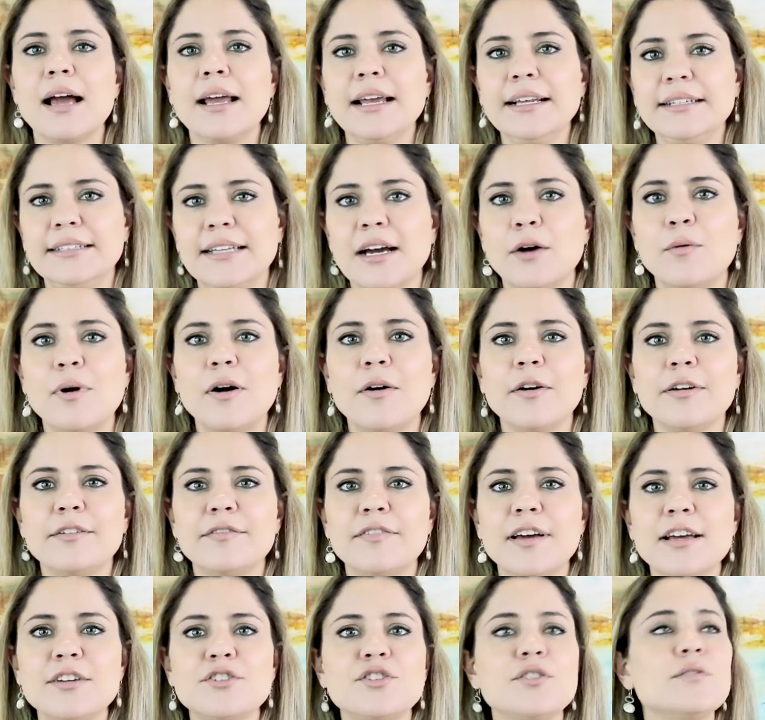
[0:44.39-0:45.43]
Então, ao
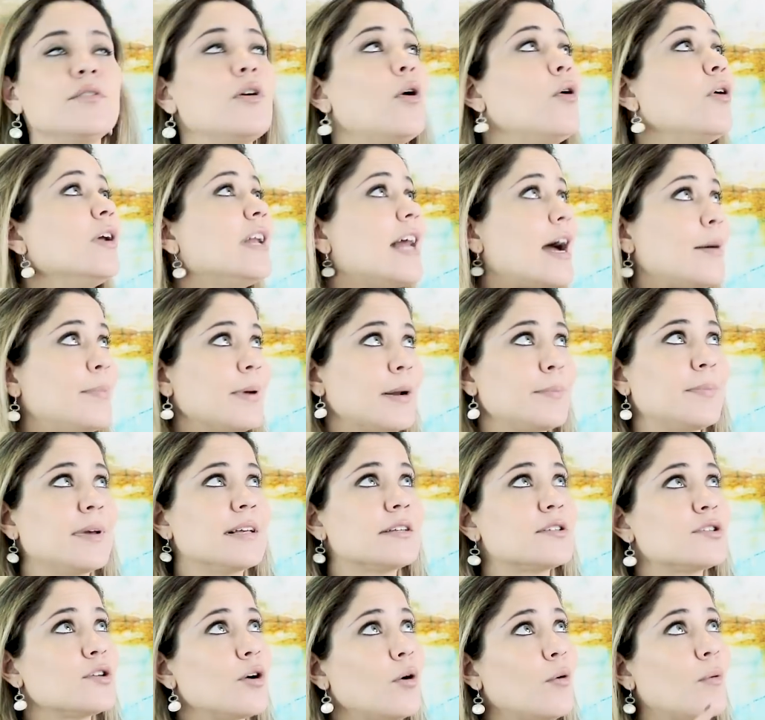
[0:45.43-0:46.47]
invés de olhar para a
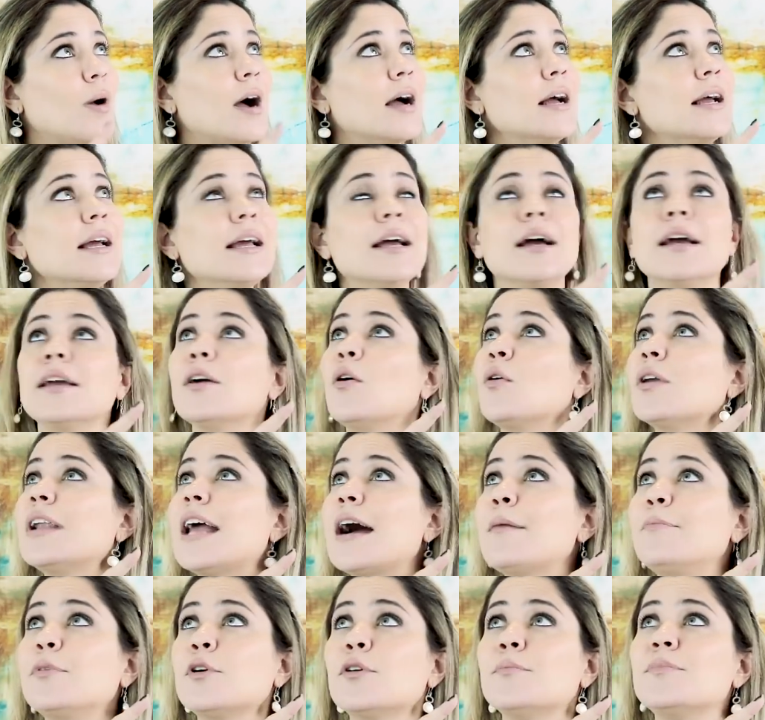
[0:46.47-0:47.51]
pessoa,
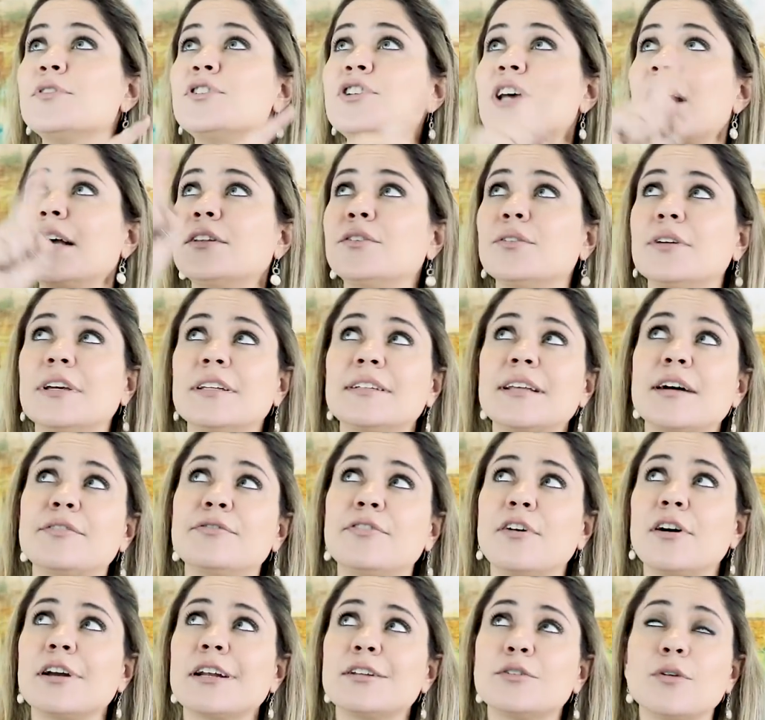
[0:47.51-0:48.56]
olhar para o objeto que está
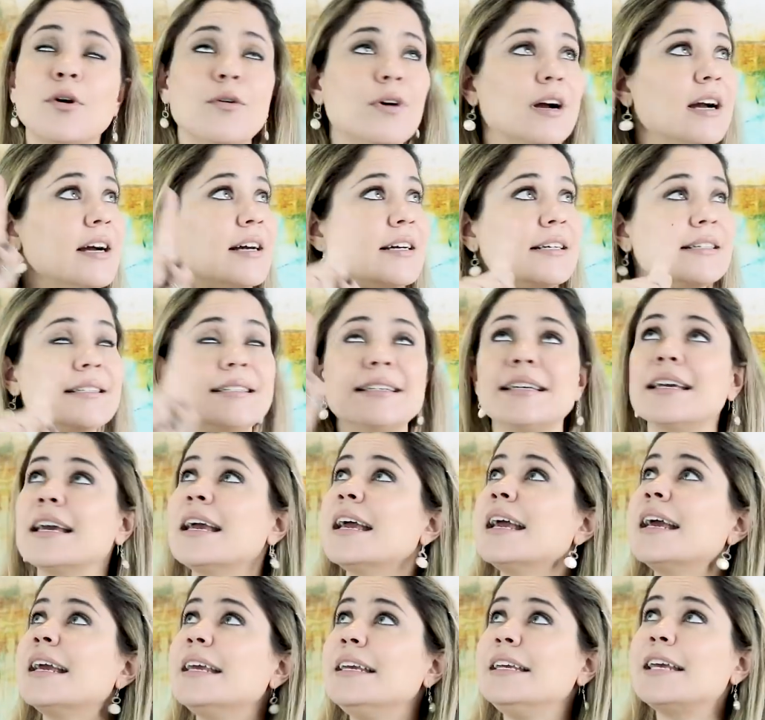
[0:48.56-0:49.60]
fora do alcance
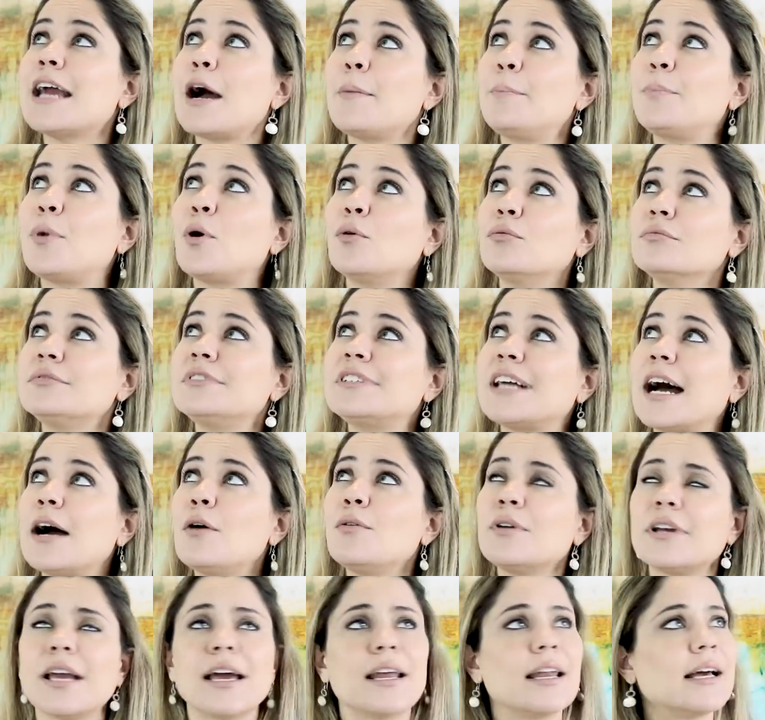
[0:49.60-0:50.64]
e
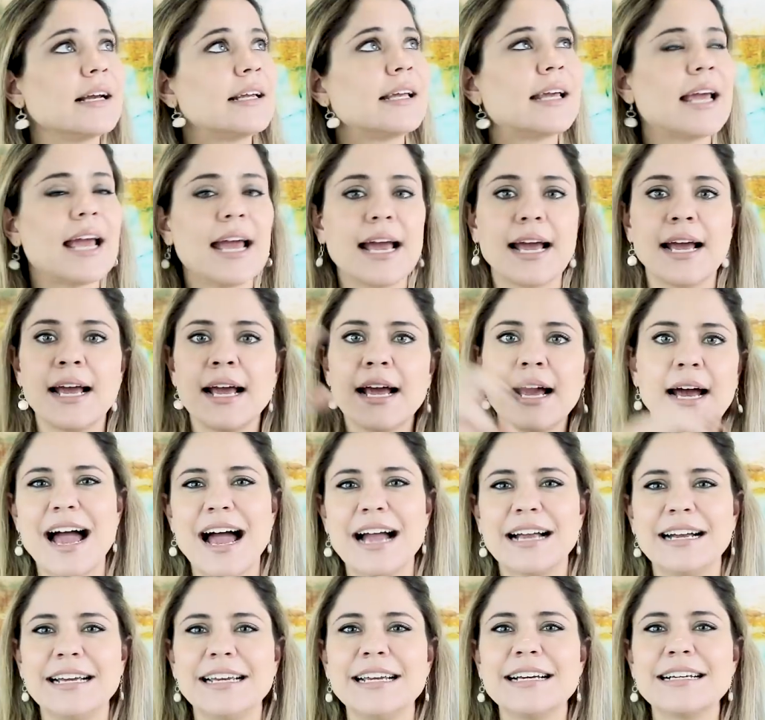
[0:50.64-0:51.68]
apontar o que ela quer,
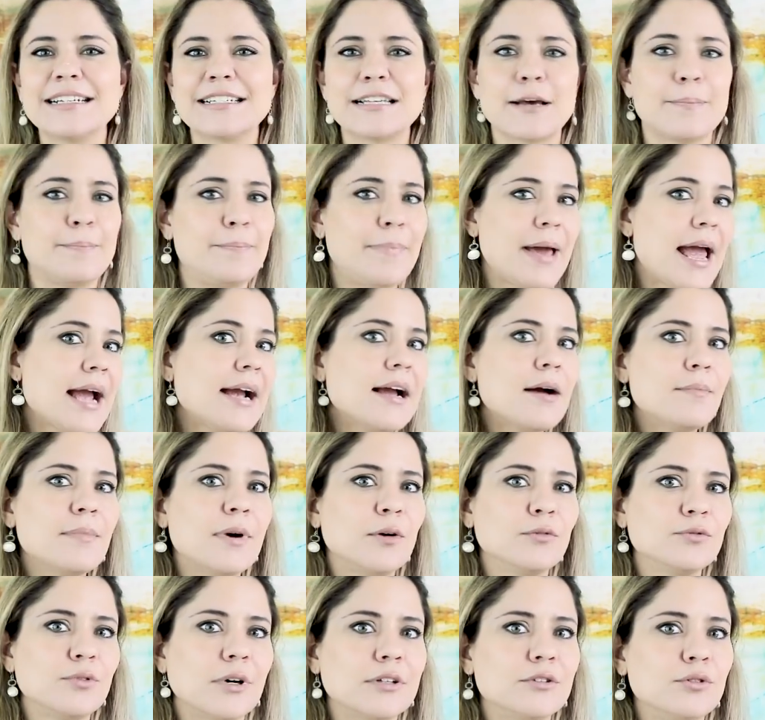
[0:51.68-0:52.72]
a criança pega a
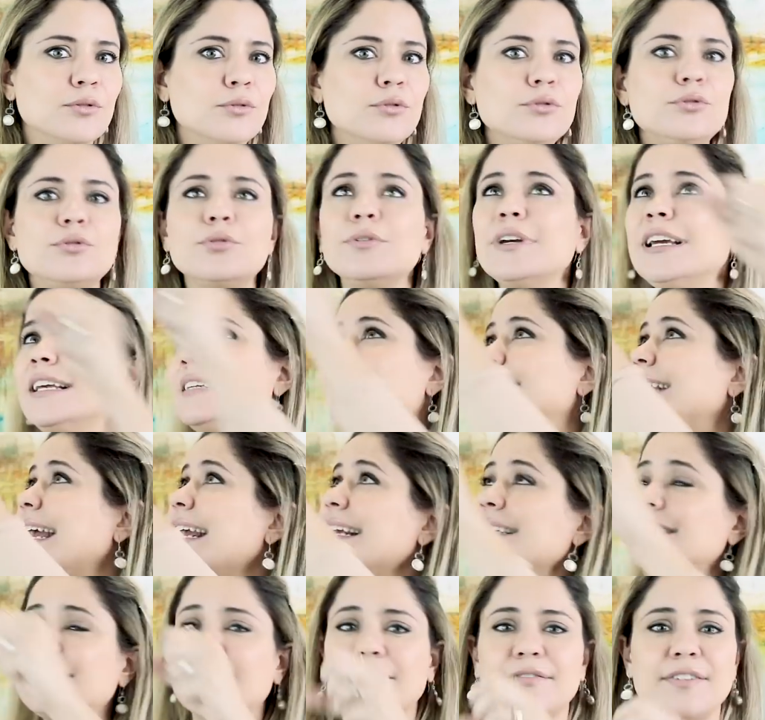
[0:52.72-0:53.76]
mão do adulto e
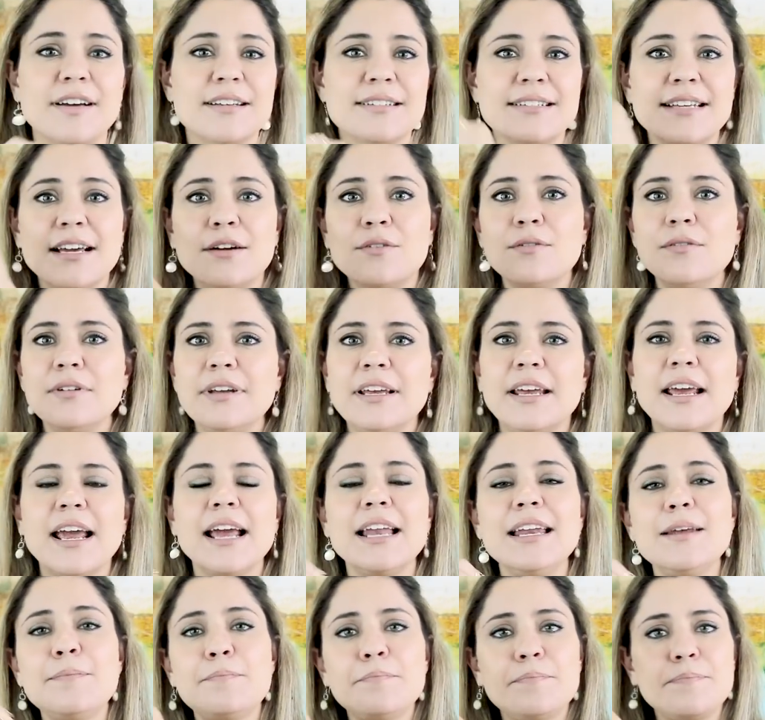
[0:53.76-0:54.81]
tenta fazer com que
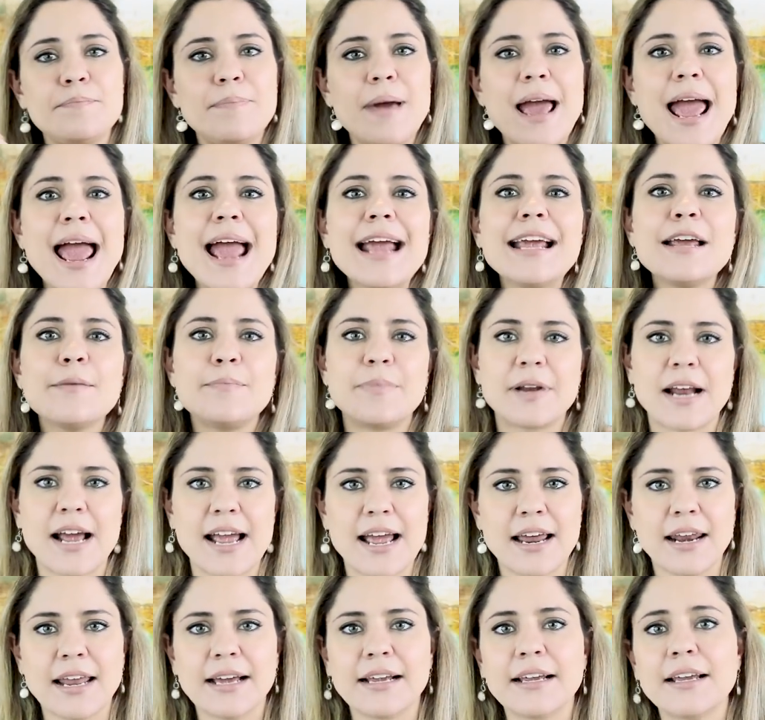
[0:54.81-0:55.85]
ele pegue para
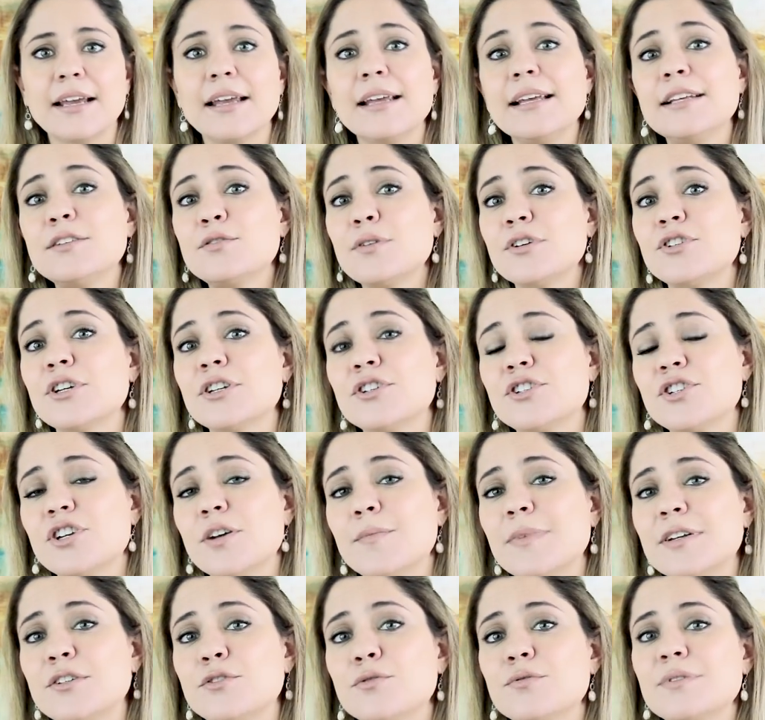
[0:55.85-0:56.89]
ela, isso a gente
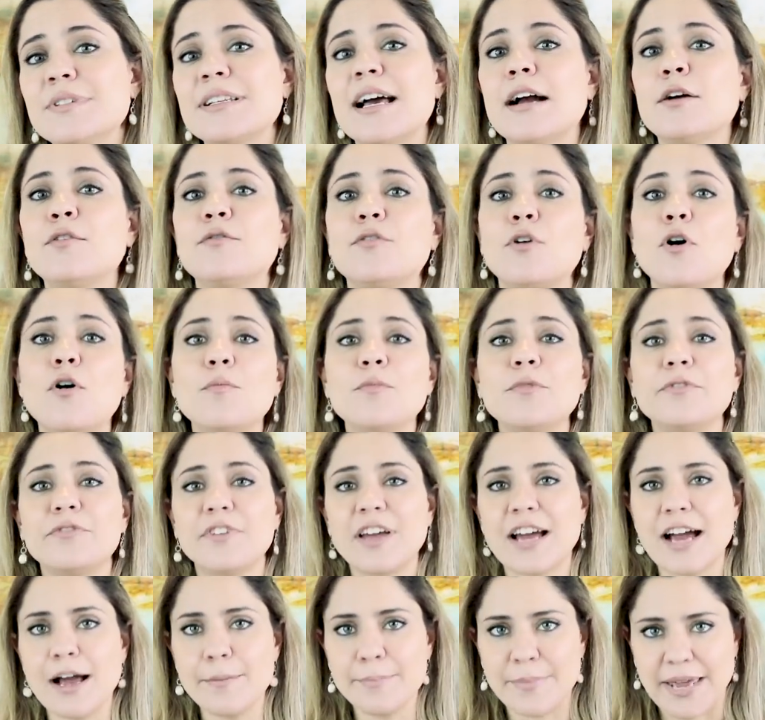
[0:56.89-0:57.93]
chama de usar como
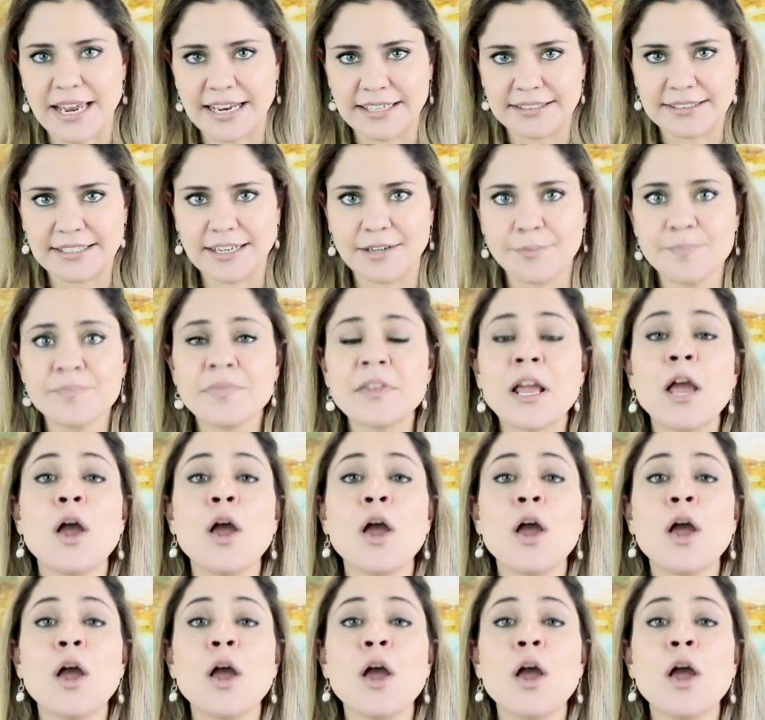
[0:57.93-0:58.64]
ferramenta.